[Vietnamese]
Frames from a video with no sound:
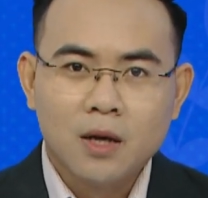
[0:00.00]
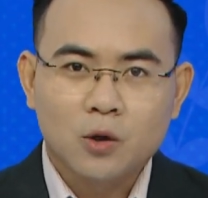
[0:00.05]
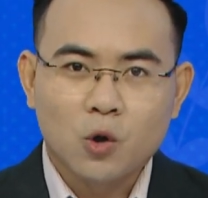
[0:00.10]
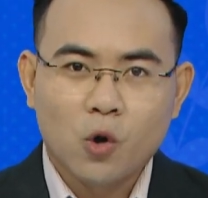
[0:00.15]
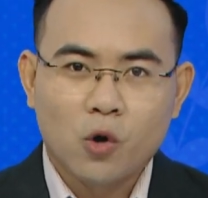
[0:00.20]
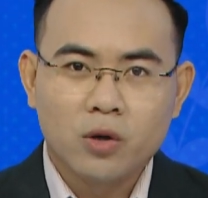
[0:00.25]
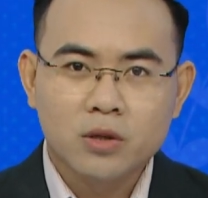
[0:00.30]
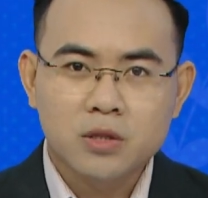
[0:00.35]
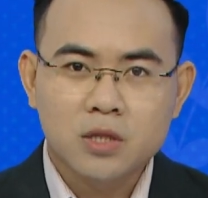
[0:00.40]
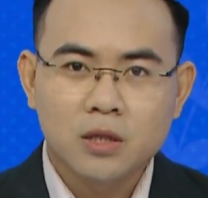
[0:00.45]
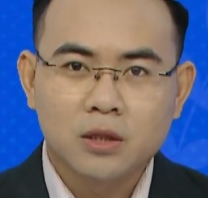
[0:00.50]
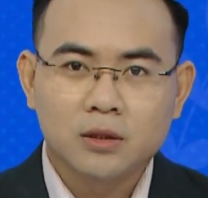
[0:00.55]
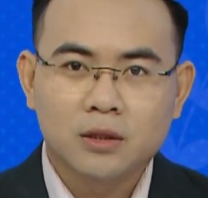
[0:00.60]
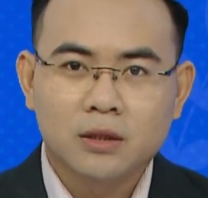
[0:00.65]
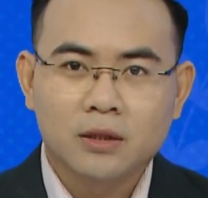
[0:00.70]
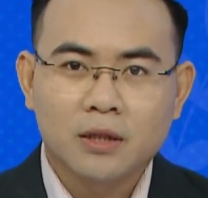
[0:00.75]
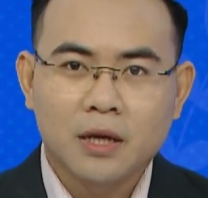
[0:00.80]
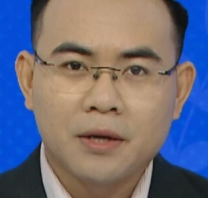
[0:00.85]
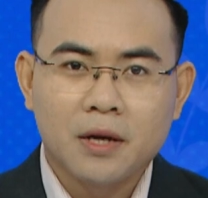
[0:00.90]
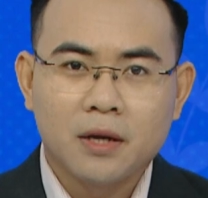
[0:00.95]
Đoàn luật sư
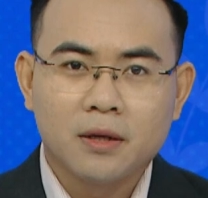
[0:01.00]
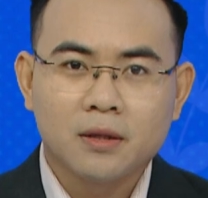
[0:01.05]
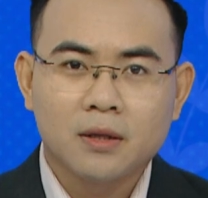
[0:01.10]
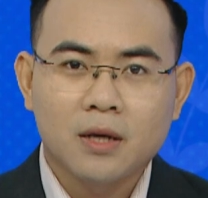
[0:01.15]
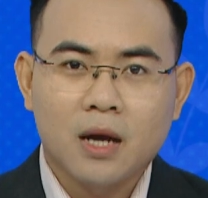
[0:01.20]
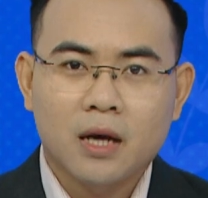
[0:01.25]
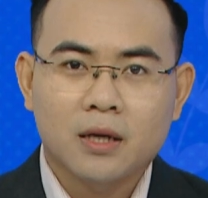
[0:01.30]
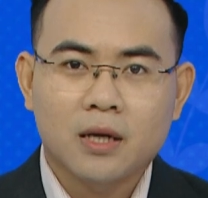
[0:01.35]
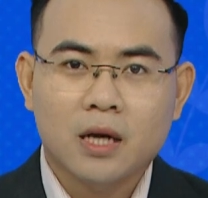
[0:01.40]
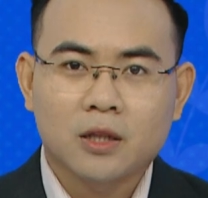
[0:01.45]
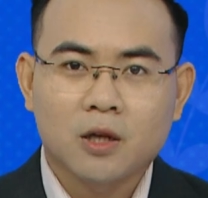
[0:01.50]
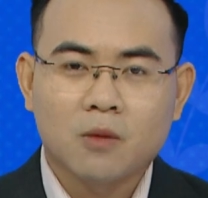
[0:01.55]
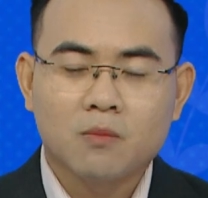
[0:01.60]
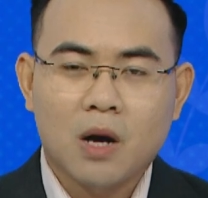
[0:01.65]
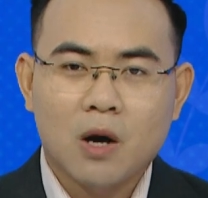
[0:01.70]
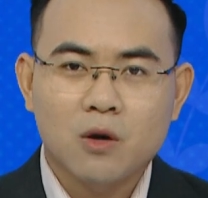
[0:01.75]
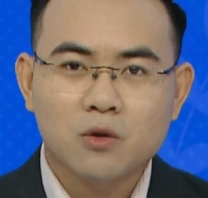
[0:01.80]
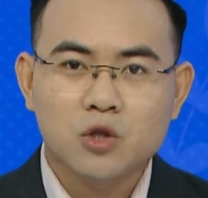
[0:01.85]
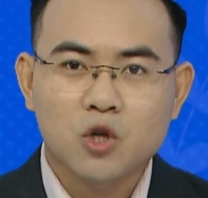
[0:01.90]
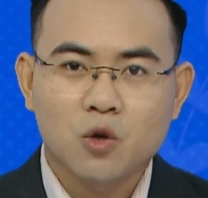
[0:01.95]
tỉnh Tây Ninh đã ra thông
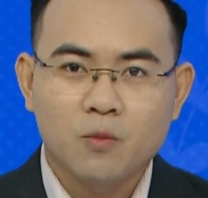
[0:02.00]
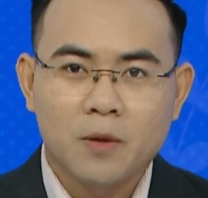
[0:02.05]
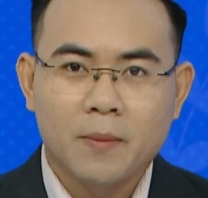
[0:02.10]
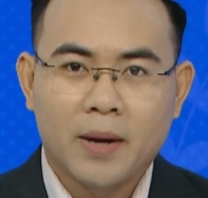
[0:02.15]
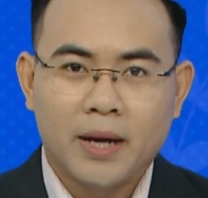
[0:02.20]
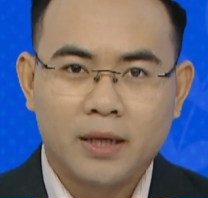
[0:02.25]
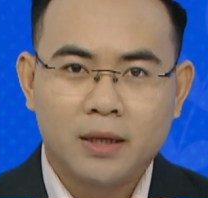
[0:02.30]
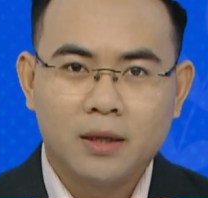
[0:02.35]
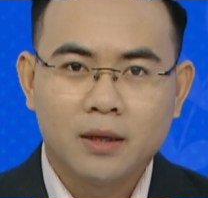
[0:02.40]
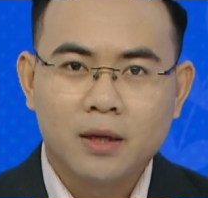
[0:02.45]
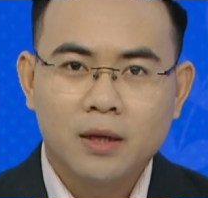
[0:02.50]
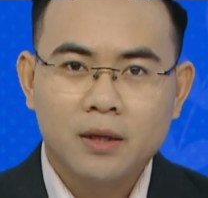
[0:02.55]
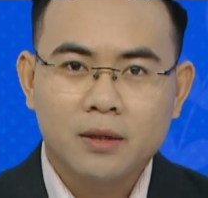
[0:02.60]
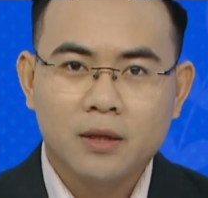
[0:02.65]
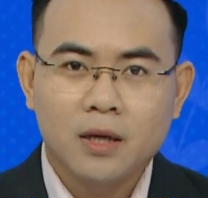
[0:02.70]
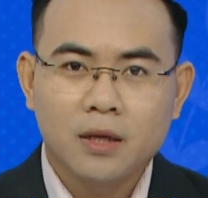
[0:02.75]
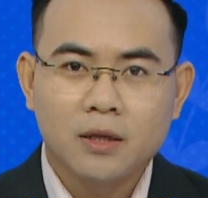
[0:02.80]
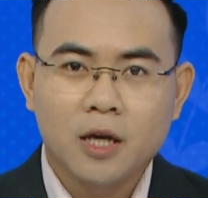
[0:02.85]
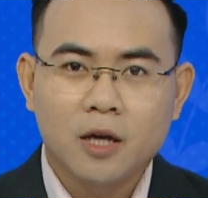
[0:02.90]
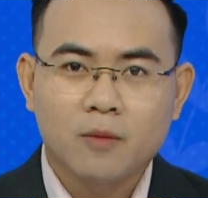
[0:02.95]
báo số 17
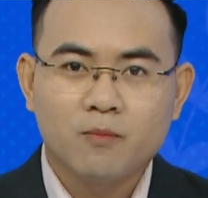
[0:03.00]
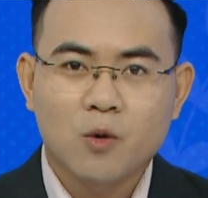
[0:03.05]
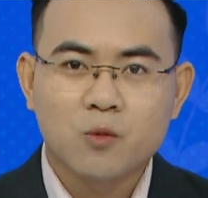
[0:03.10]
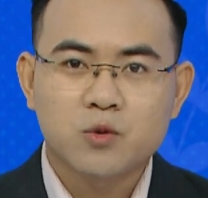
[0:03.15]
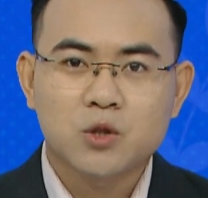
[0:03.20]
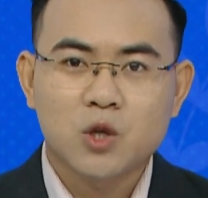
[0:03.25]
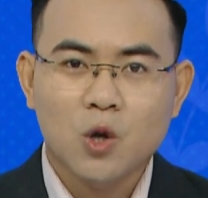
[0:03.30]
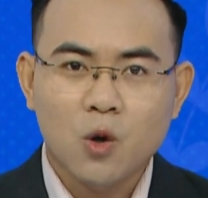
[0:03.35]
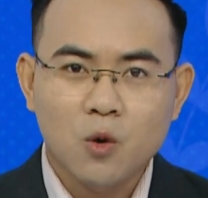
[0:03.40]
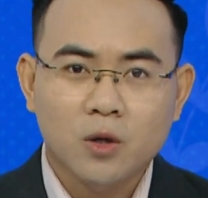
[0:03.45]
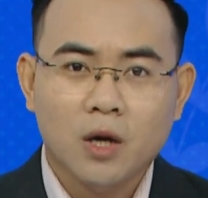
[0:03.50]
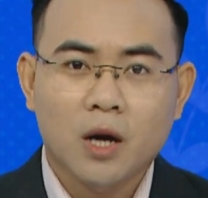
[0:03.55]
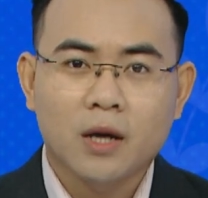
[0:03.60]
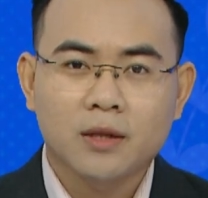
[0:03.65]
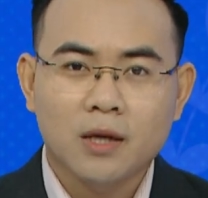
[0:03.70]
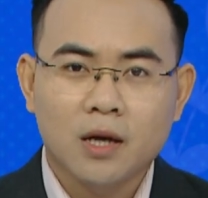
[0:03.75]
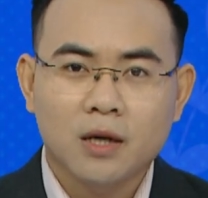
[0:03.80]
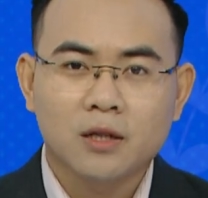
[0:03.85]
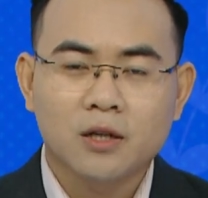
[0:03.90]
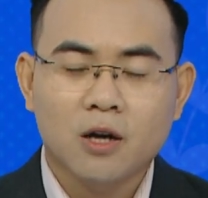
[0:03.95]
về việc một số cá
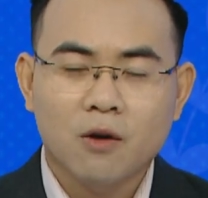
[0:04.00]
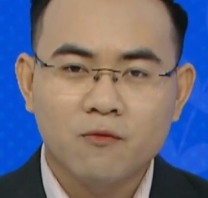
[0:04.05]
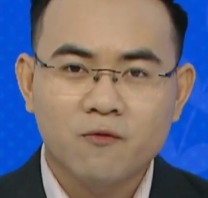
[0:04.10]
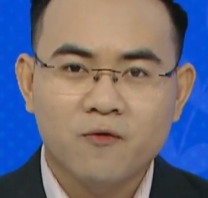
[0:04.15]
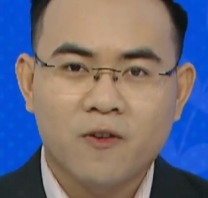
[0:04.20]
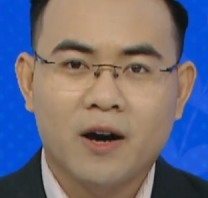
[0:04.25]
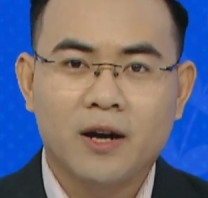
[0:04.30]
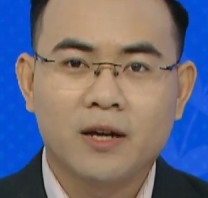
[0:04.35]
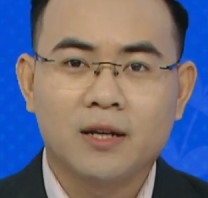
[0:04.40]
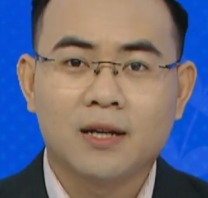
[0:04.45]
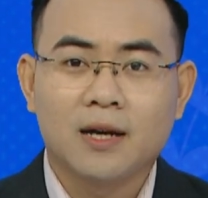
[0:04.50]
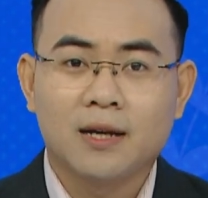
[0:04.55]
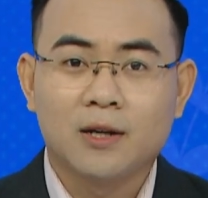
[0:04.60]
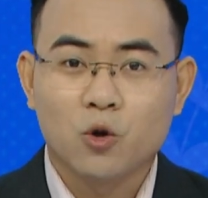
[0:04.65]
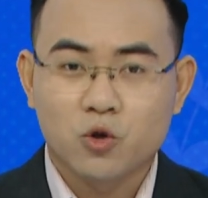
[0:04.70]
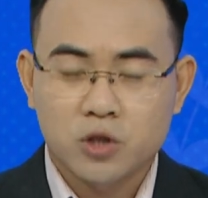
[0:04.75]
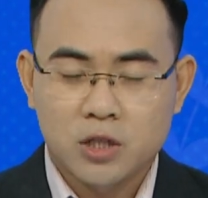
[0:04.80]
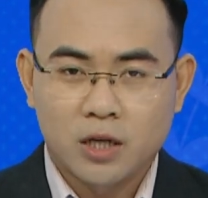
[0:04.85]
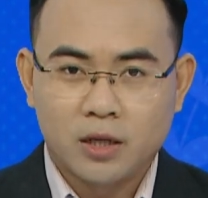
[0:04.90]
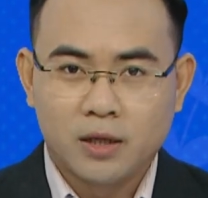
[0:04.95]
nhân không phải là
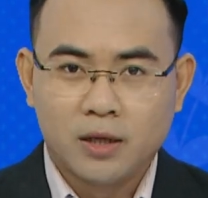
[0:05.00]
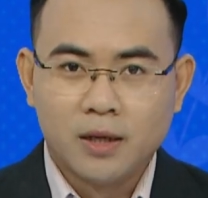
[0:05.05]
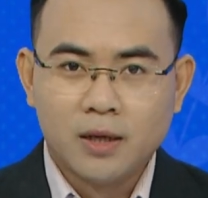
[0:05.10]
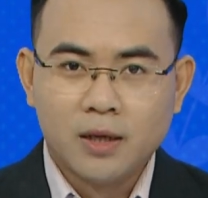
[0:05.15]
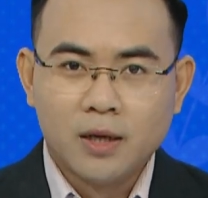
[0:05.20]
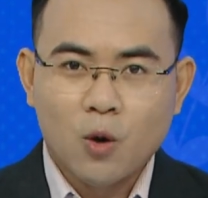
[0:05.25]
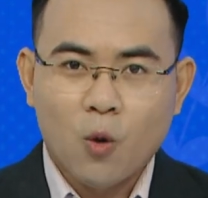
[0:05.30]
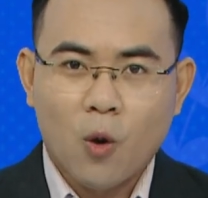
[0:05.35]
luật sư